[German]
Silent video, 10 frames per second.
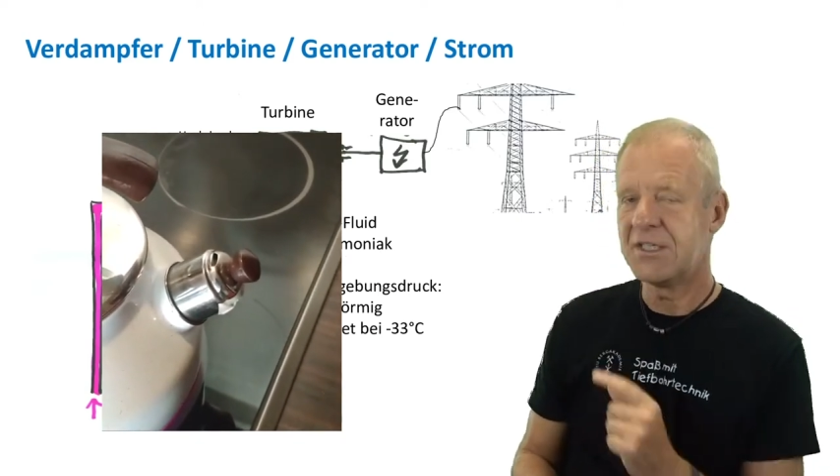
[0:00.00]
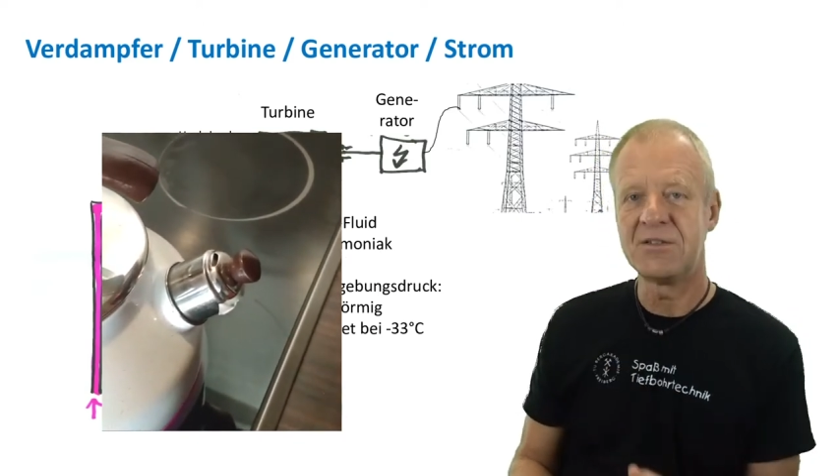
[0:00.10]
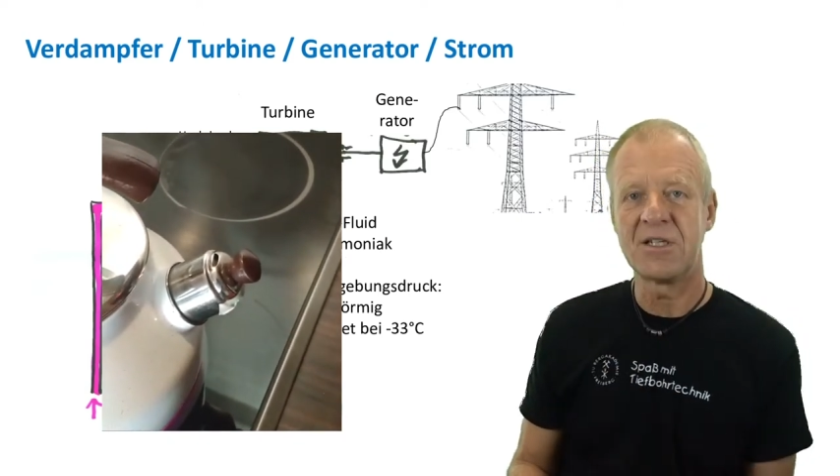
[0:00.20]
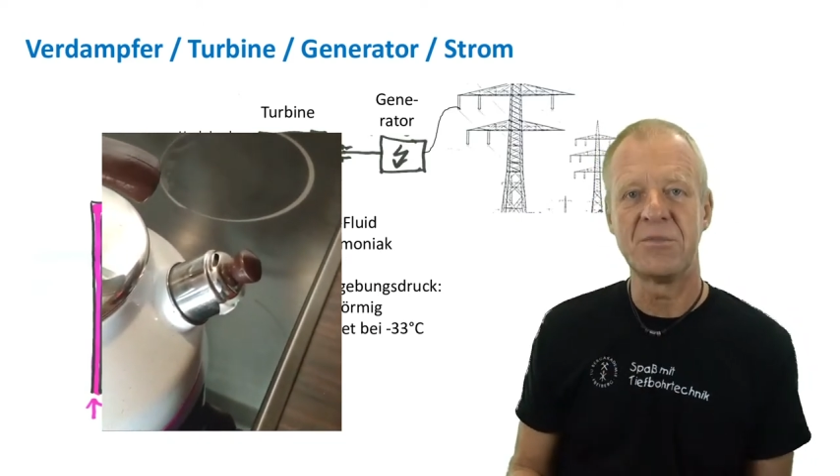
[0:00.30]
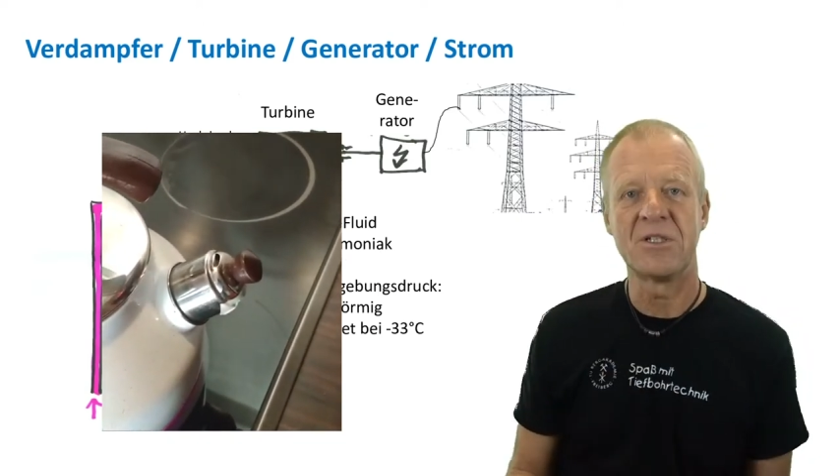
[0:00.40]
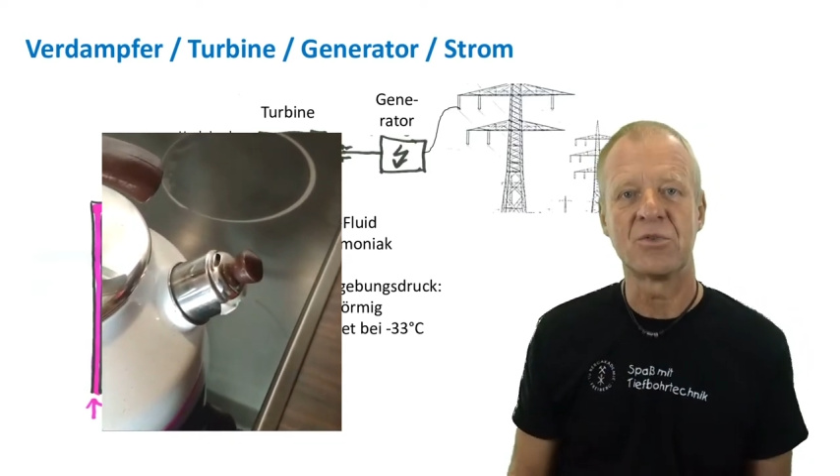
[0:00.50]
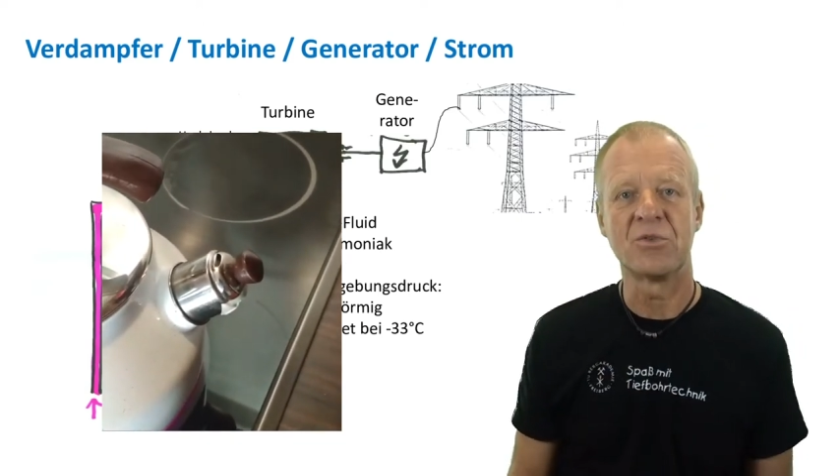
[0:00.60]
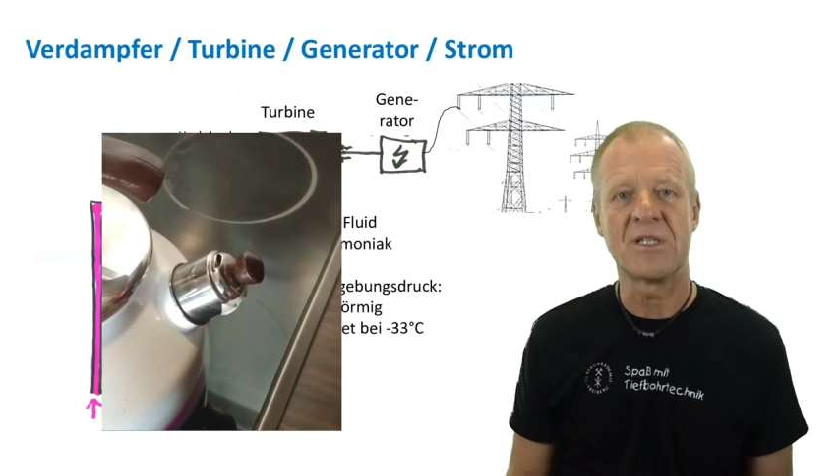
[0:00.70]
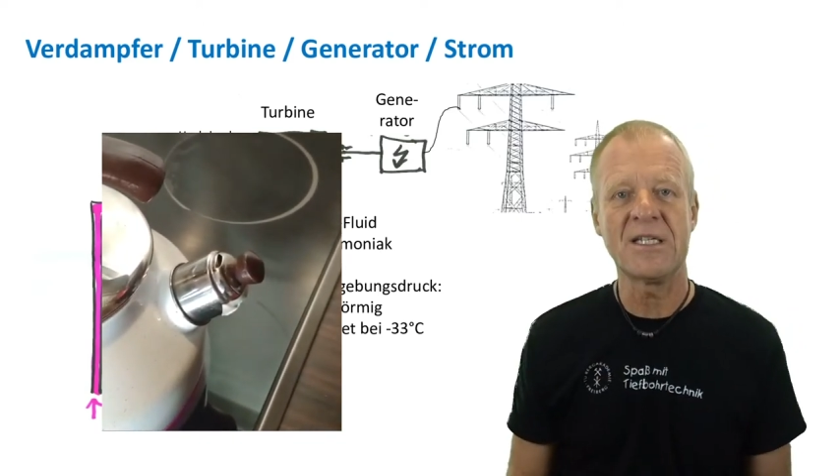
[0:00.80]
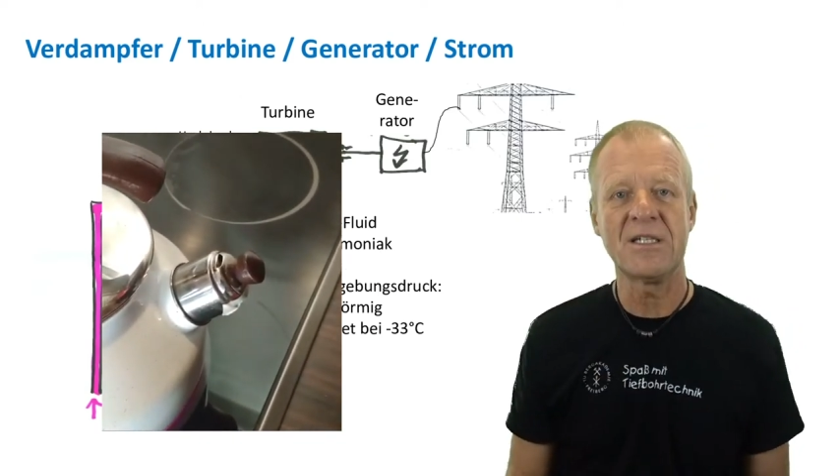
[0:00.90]
hinter mir zu
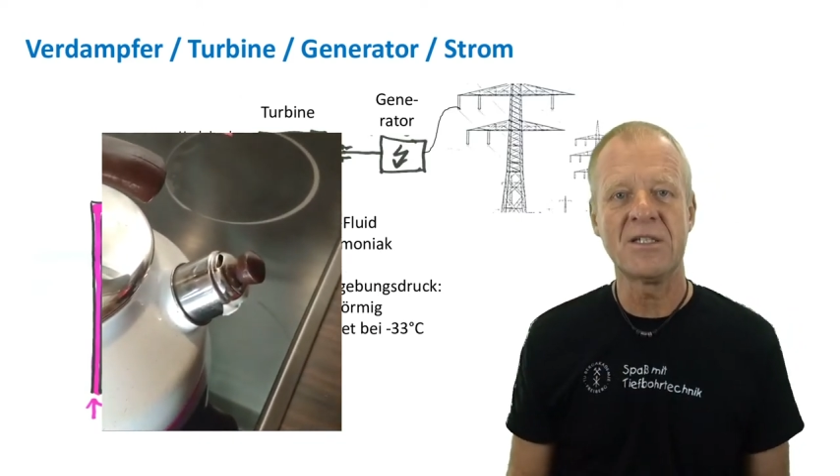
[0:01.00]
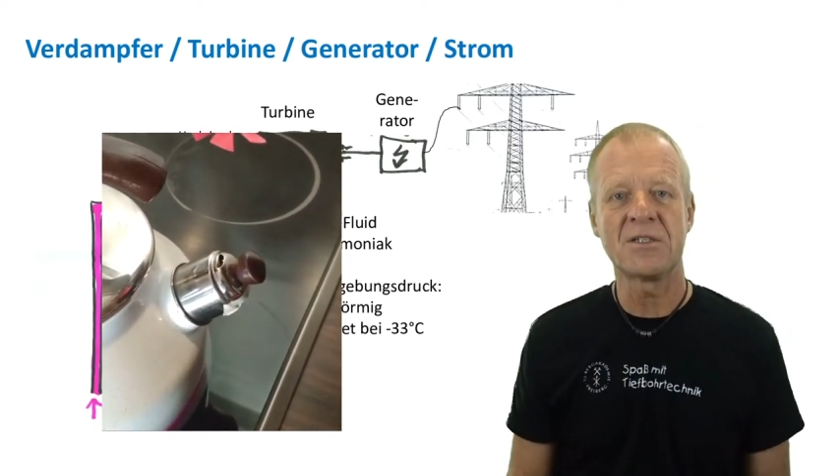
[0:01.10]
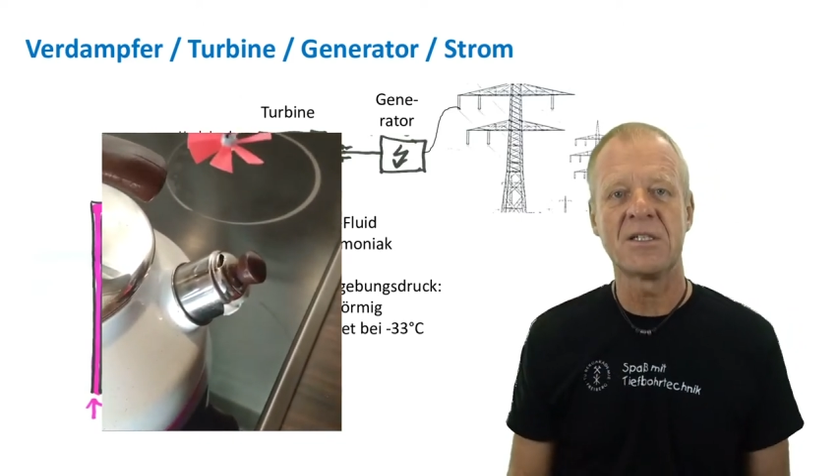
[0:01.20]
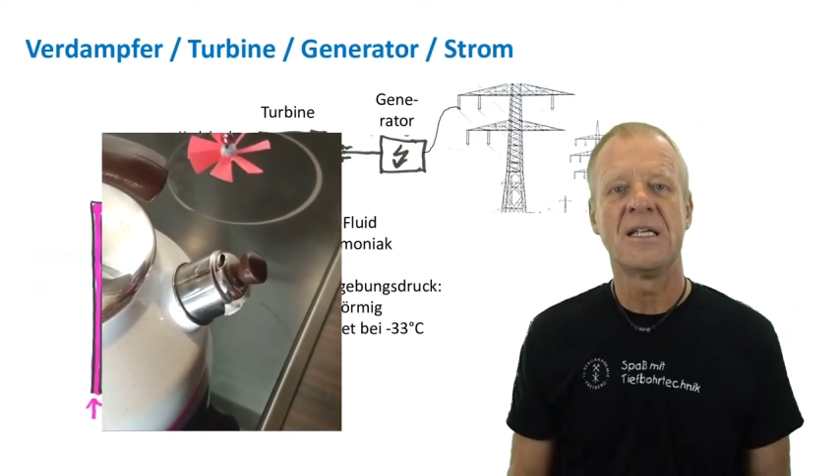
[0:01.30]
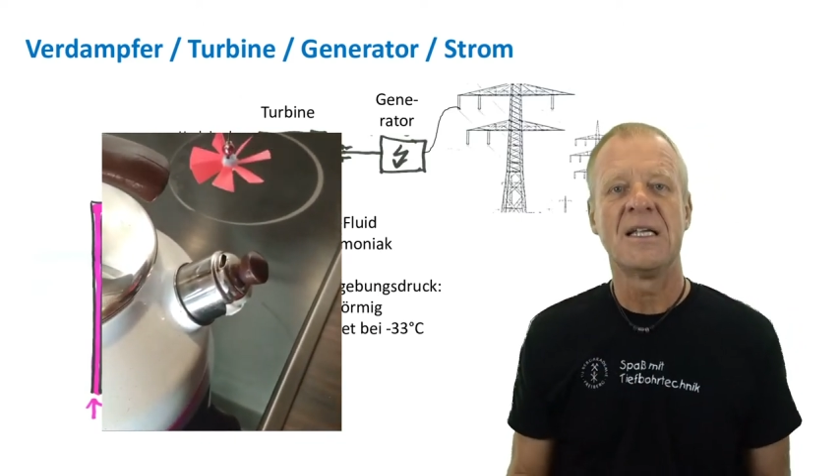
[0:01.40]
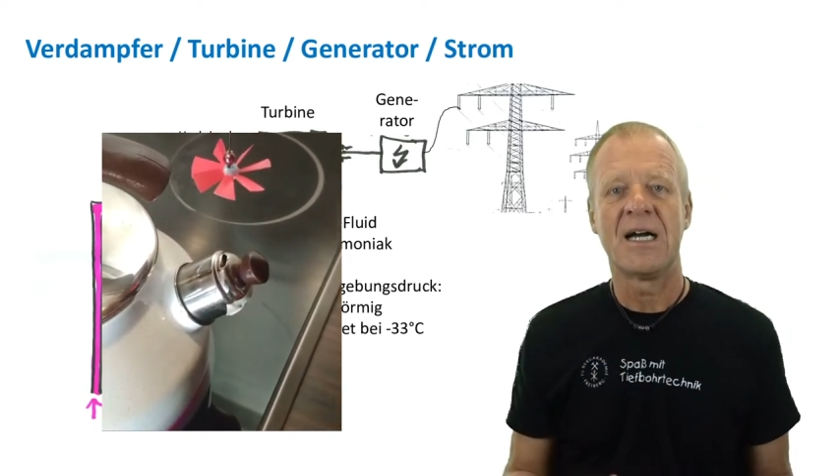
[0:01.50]
sehen ist,